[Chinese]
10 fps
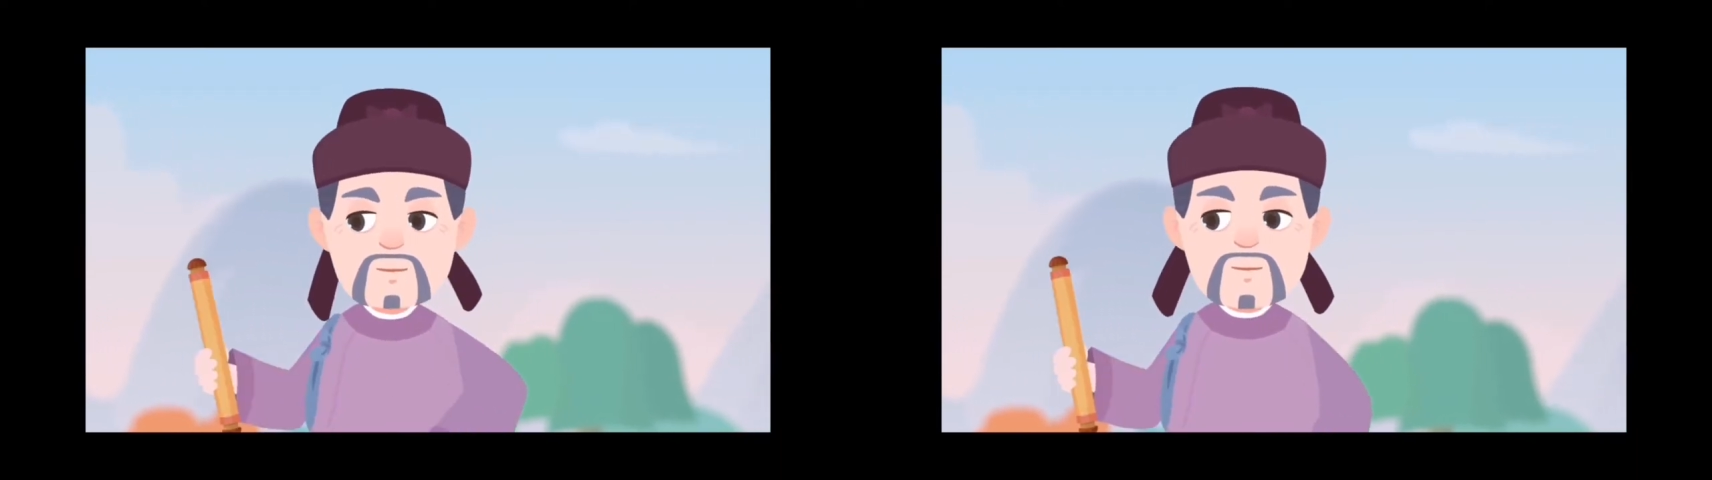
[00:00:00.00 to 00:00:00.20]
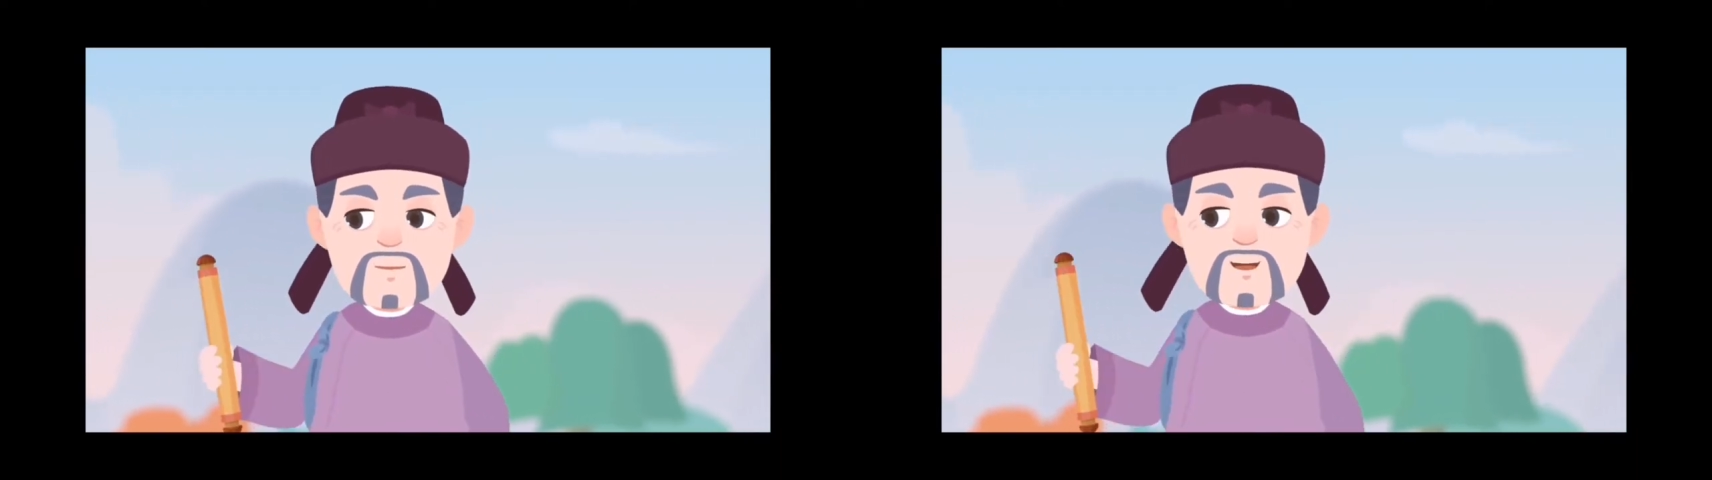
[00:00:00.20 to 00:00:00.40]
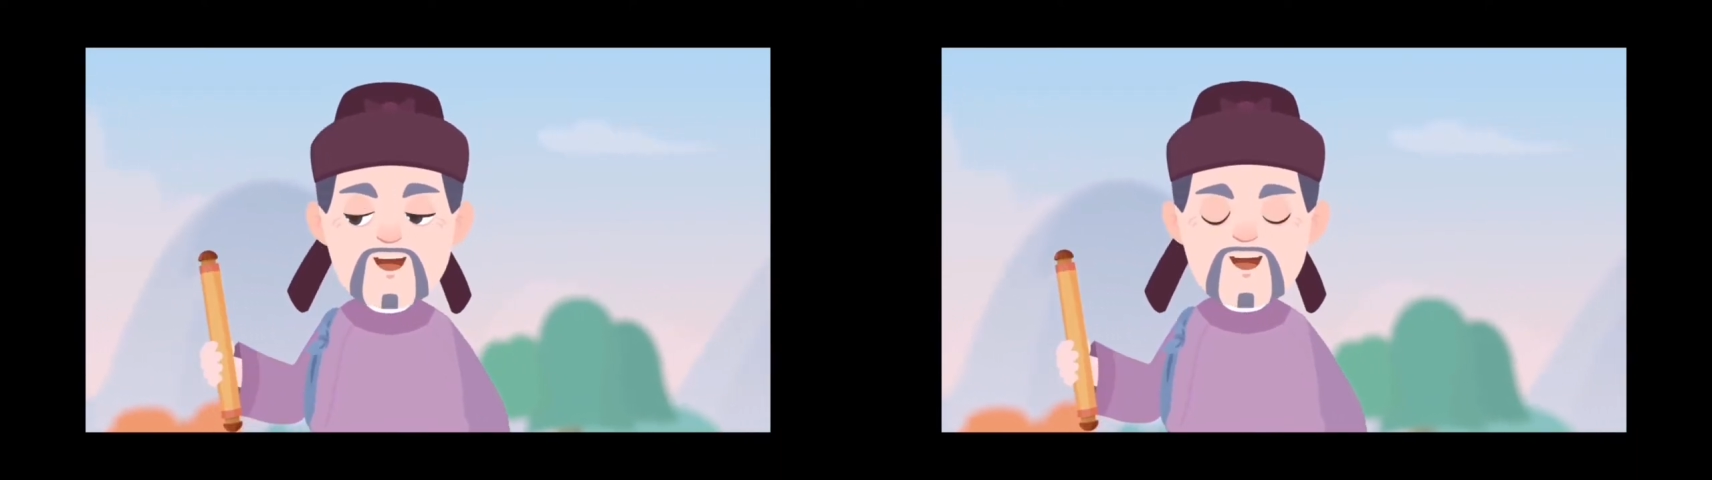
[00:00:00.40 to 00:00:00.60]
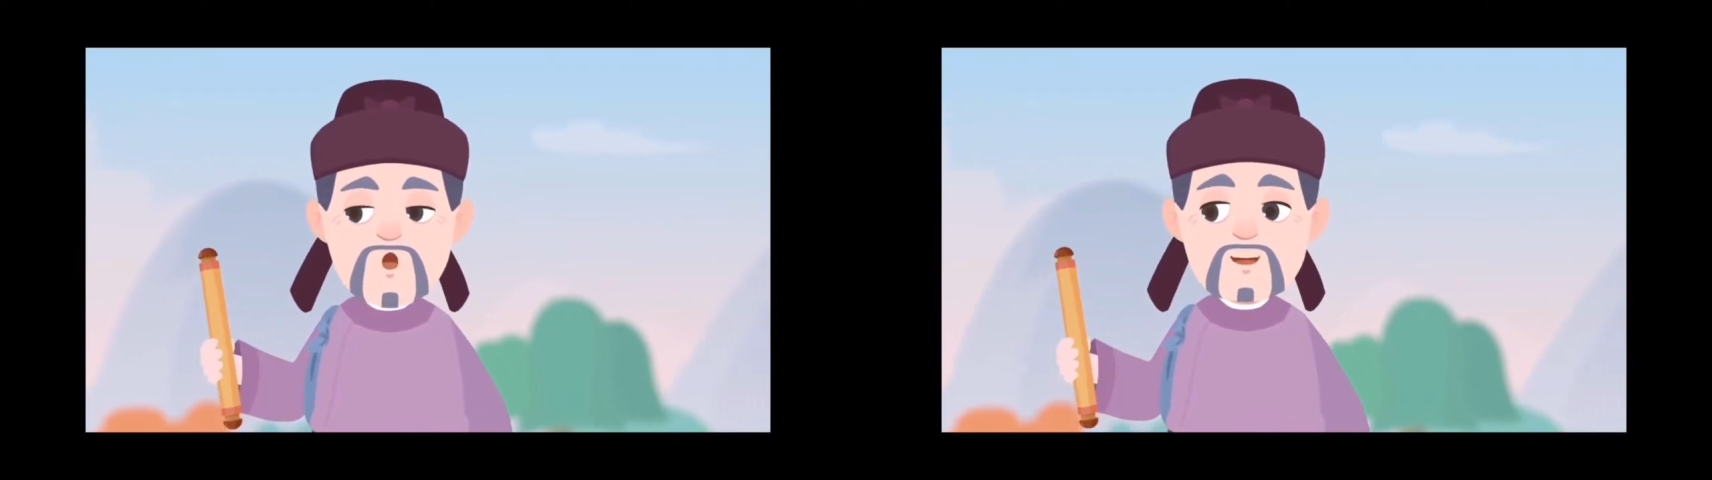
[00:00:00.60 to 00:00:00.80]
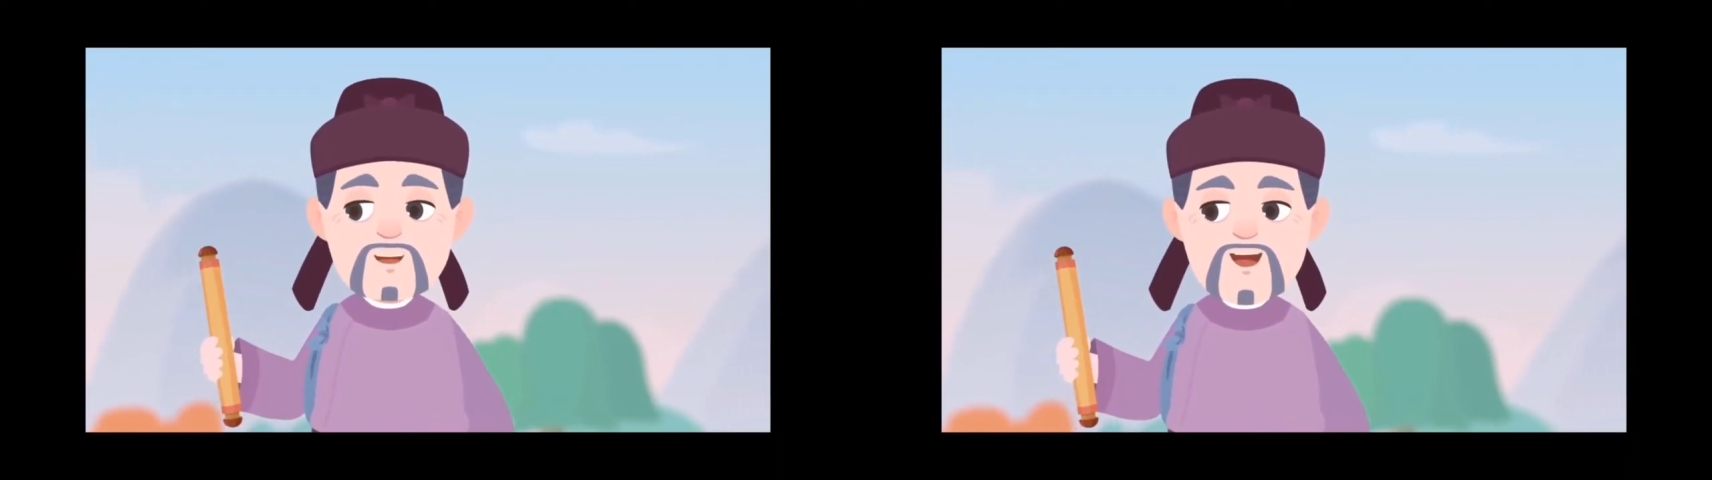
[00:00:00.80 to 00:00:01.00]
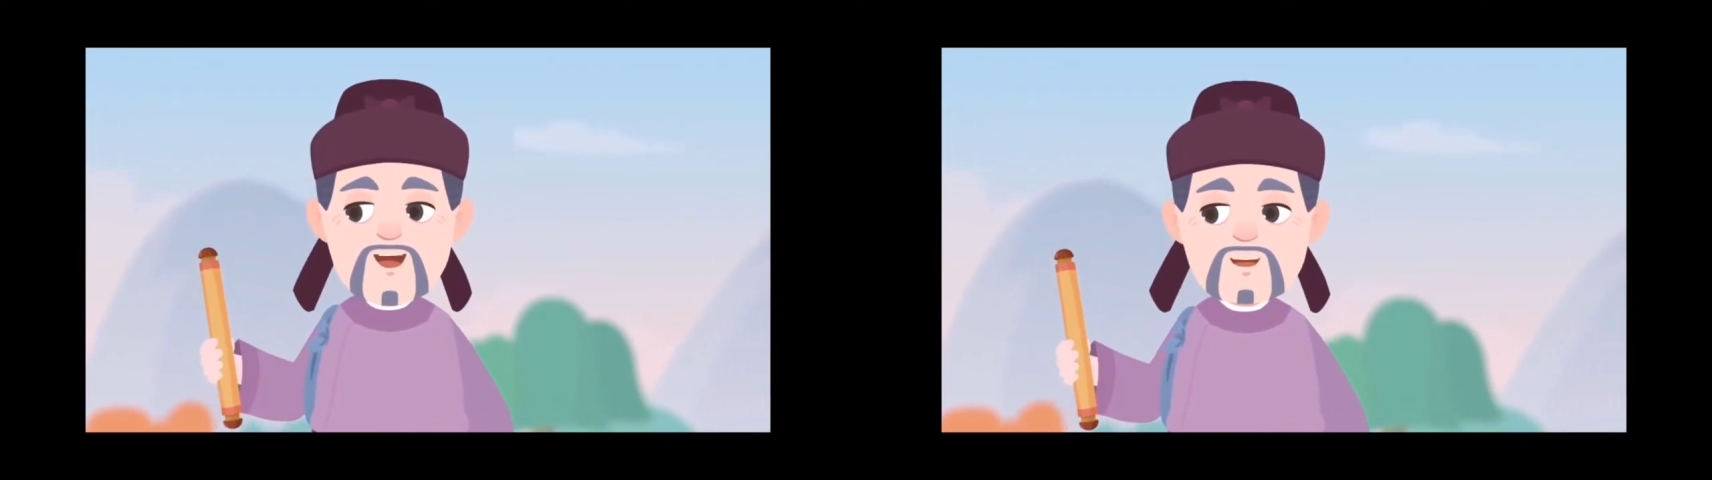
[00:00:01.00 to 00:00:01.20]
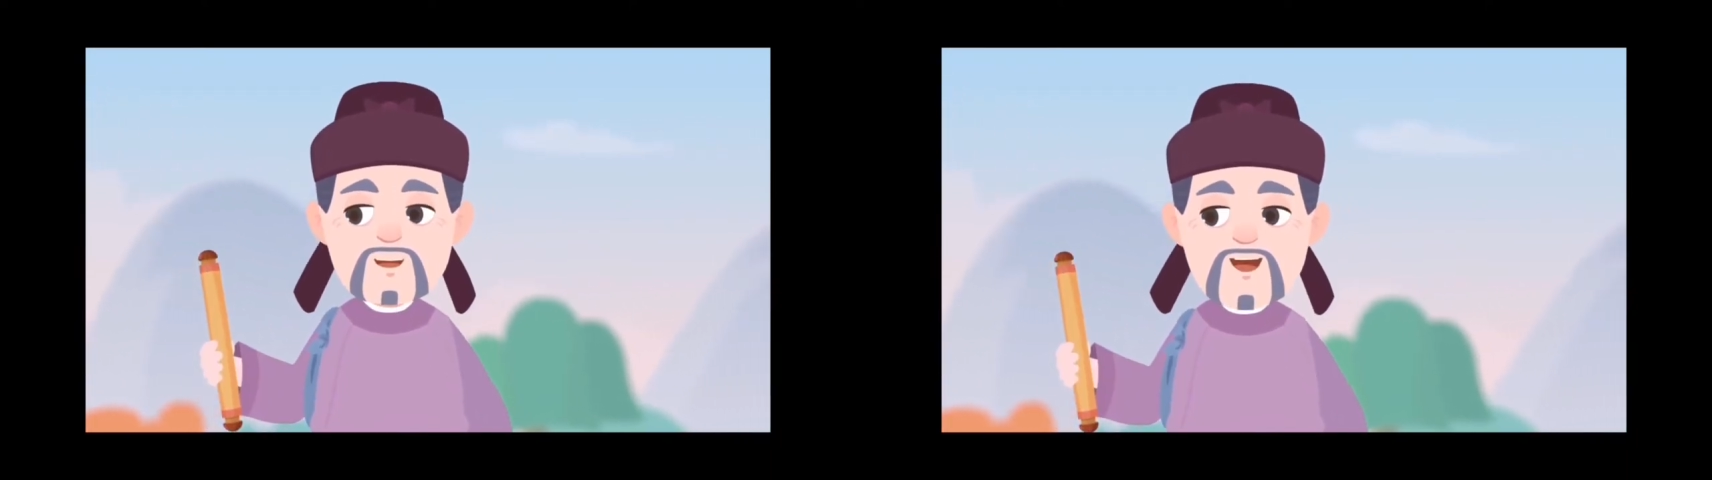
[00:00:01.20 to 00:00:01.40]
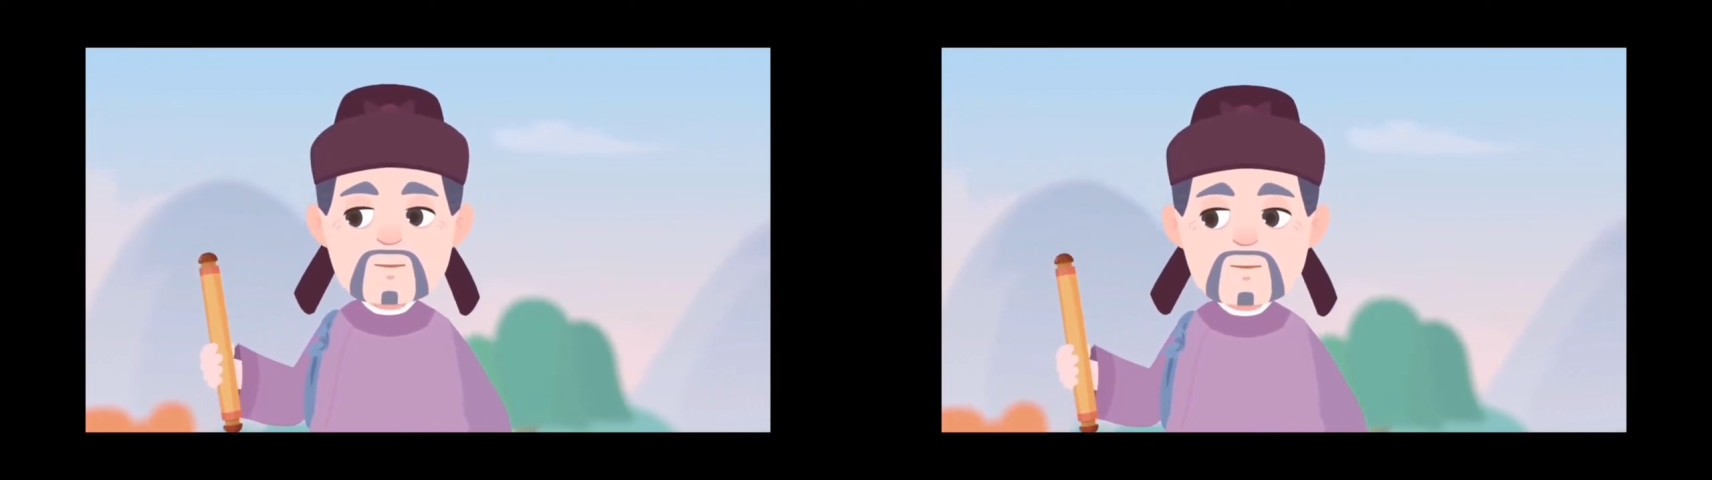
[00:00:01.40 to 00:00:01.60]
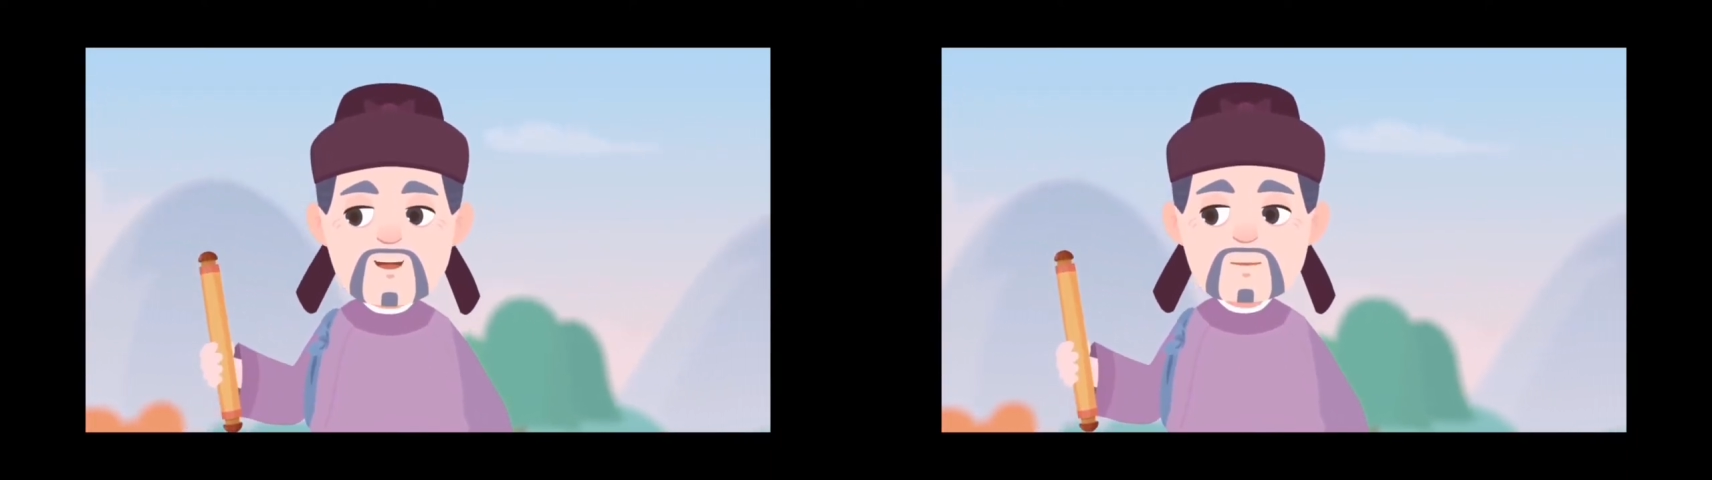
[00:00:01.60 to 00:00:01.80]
我就把江南美景画